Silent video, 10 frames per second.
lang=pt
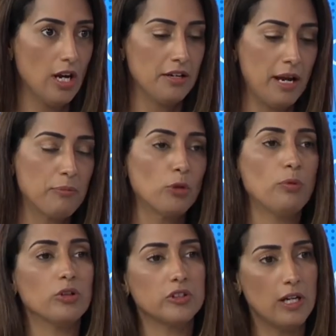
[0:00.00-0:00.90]
Na
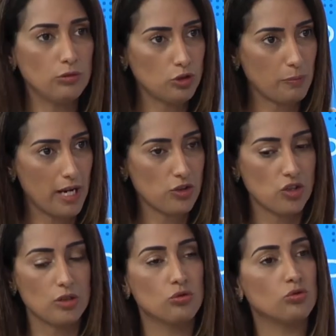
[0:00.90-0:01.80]
proporção dos
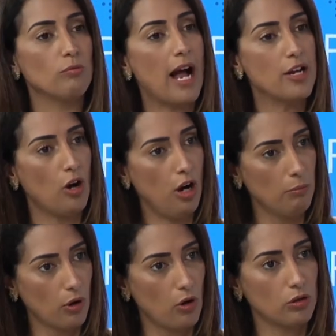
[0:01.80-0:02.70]
partidos, o maior
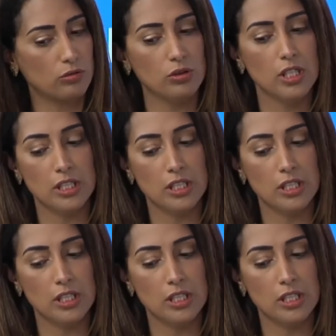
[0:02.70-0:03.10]
bloco